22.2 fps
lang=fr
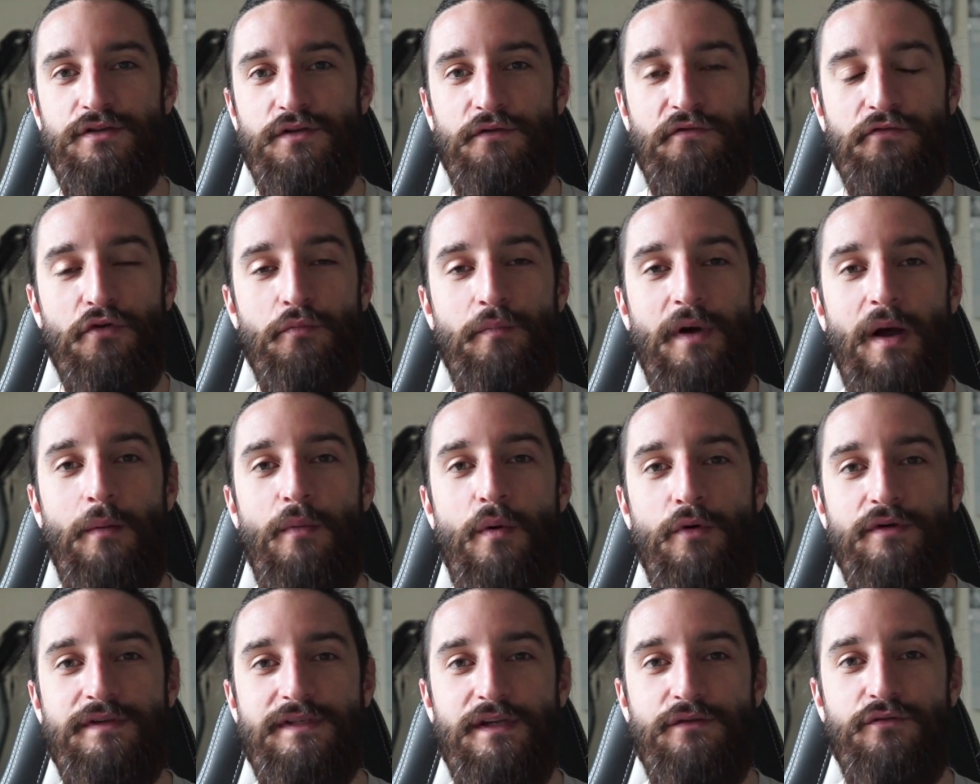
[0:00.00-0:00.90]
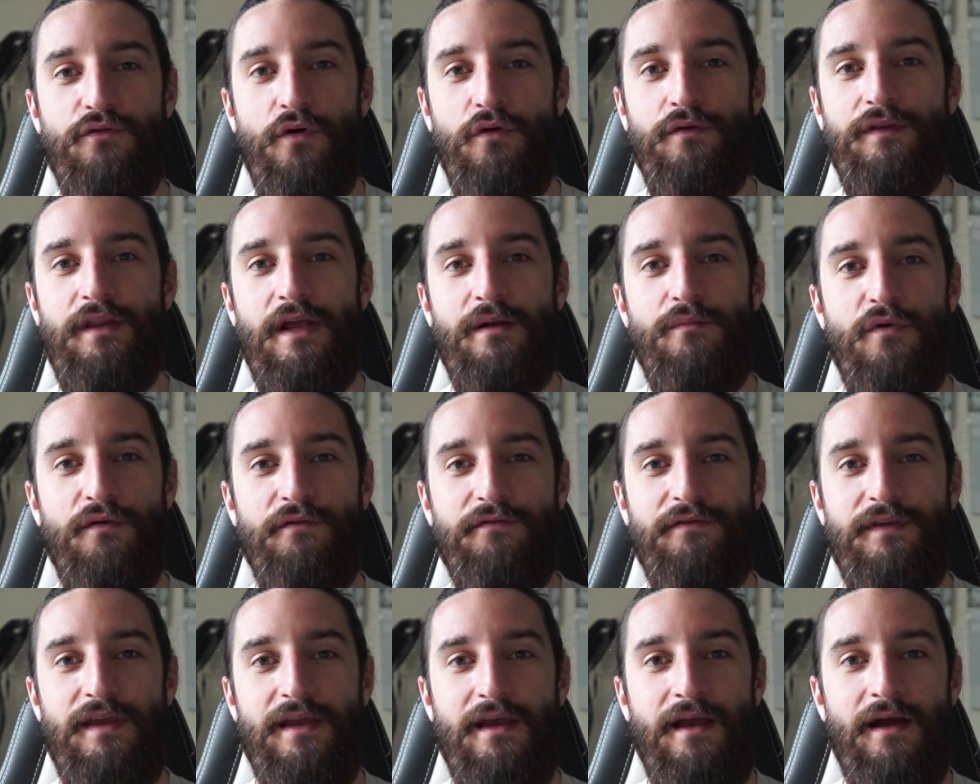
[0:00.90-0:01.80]
sauf que par moment, ça nous rend tellement
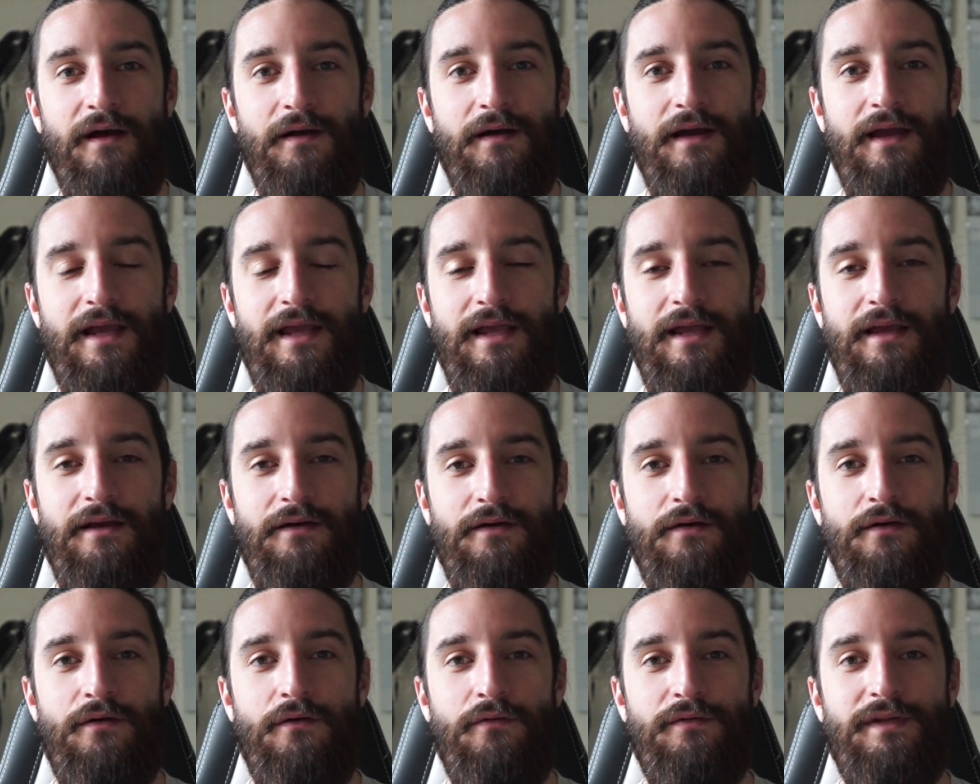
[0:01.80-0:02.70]
fiers et euh,